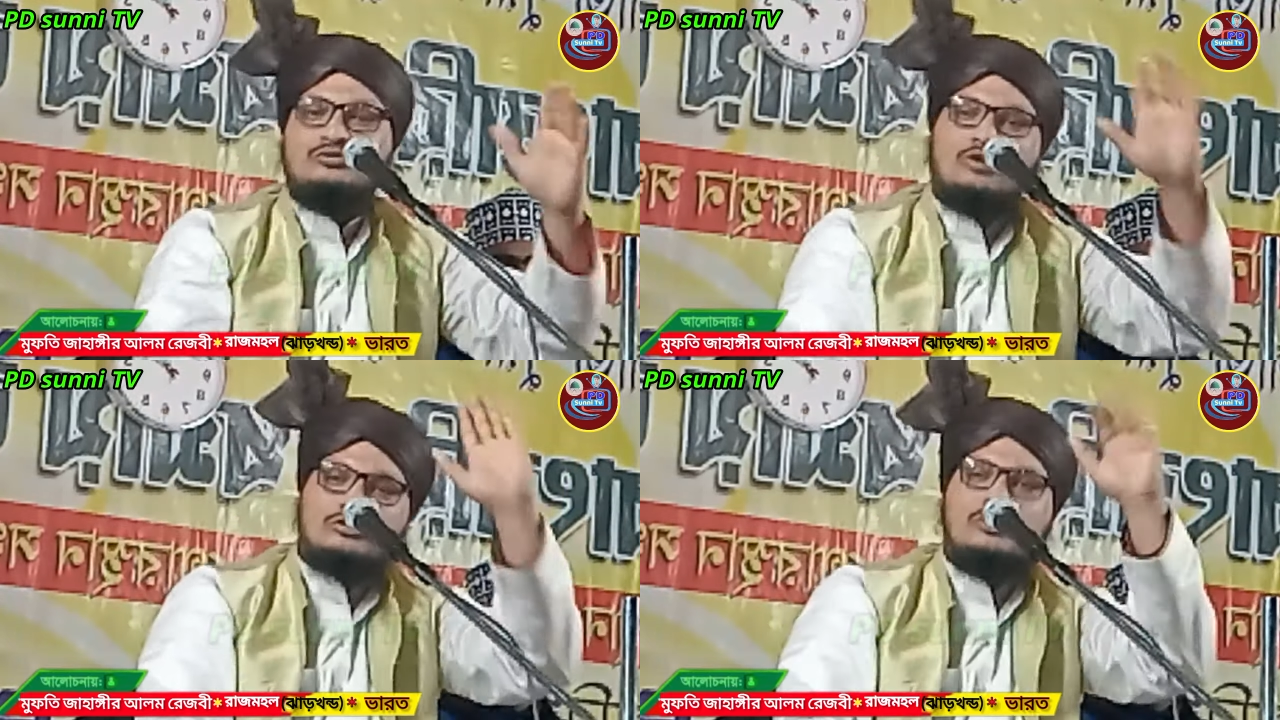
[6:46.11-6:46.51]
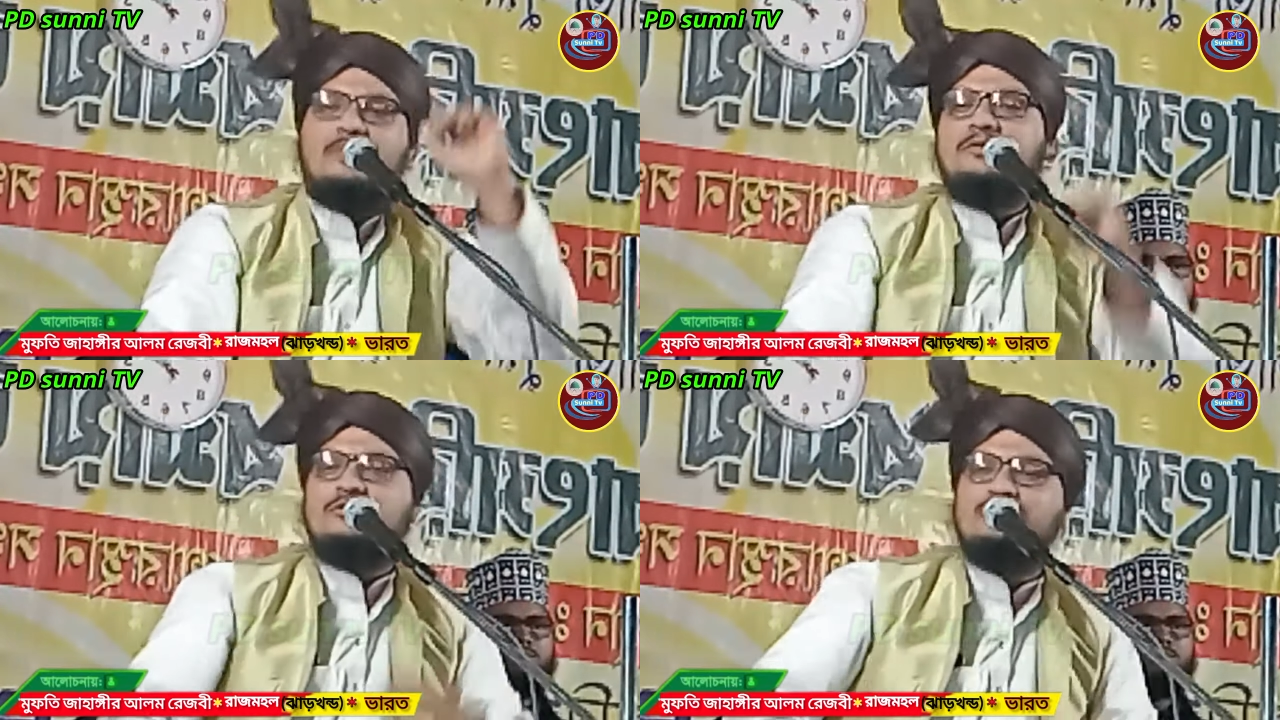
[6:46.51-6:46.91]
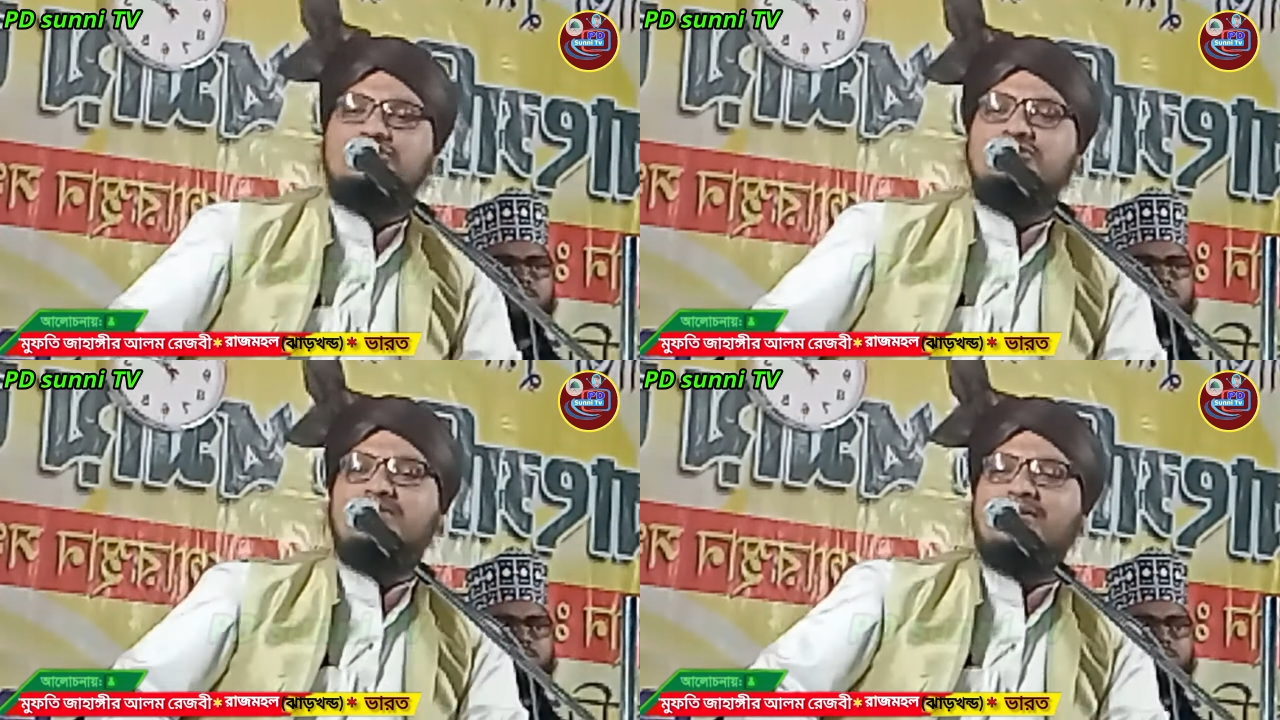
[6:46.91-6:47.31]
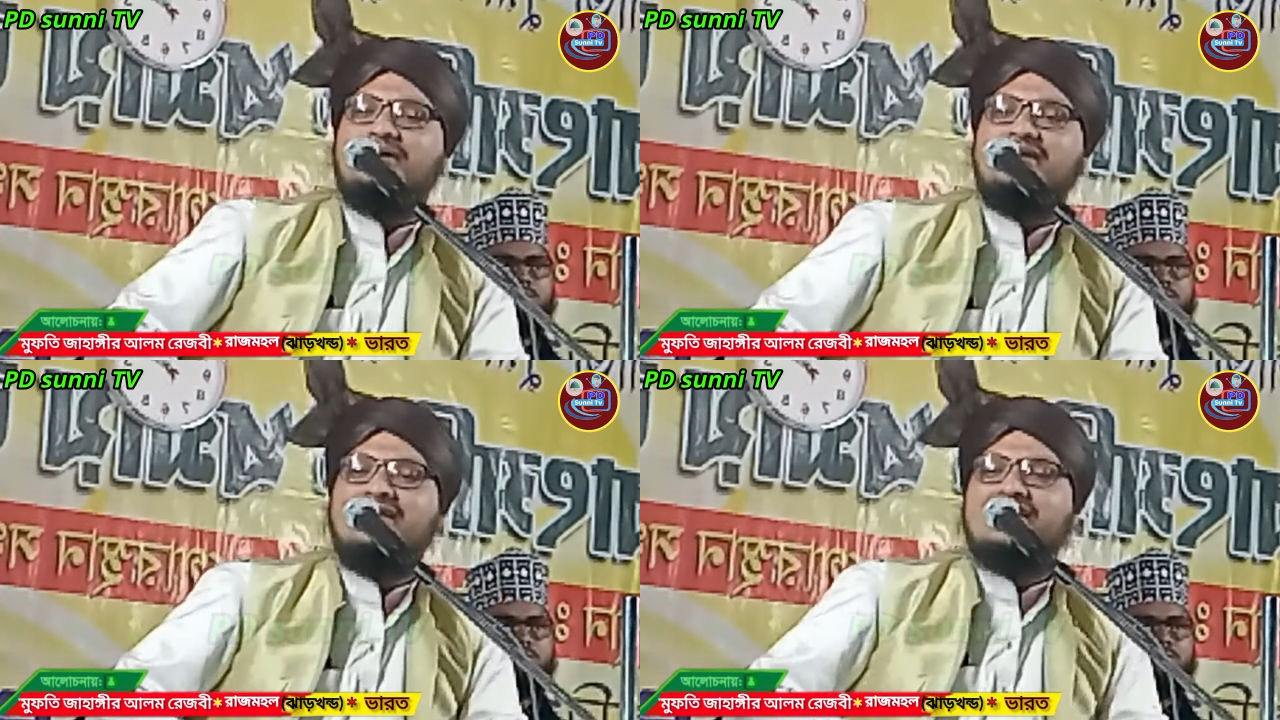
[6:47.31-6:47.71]
তত আপনি খুশি
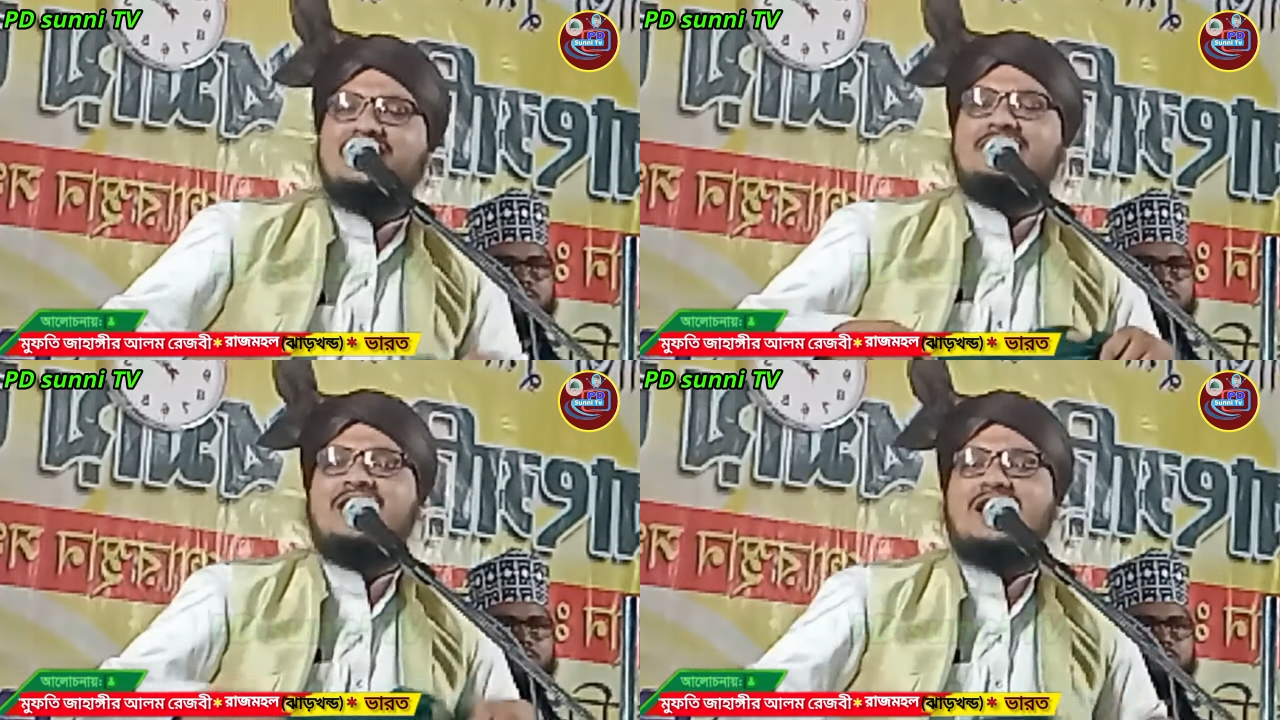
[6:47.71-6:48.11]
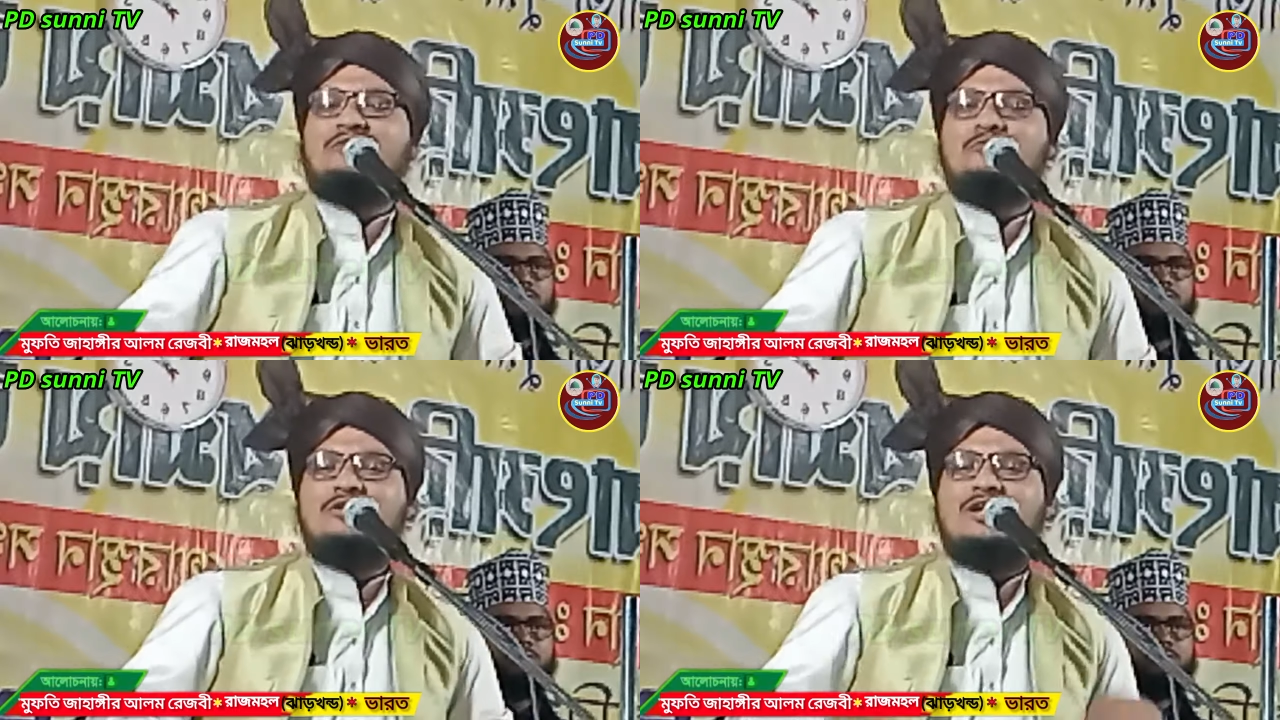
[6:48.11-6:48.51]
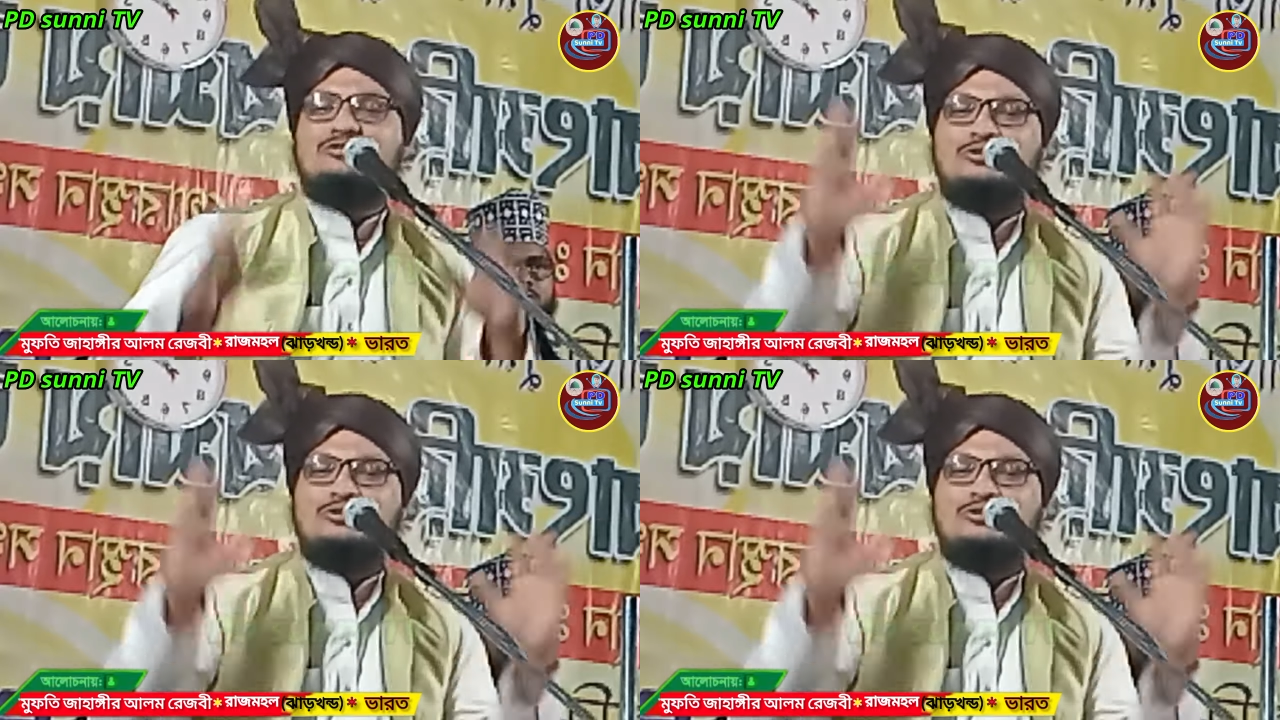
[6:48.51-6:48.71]
পাবেন এই কাঠমোল্লা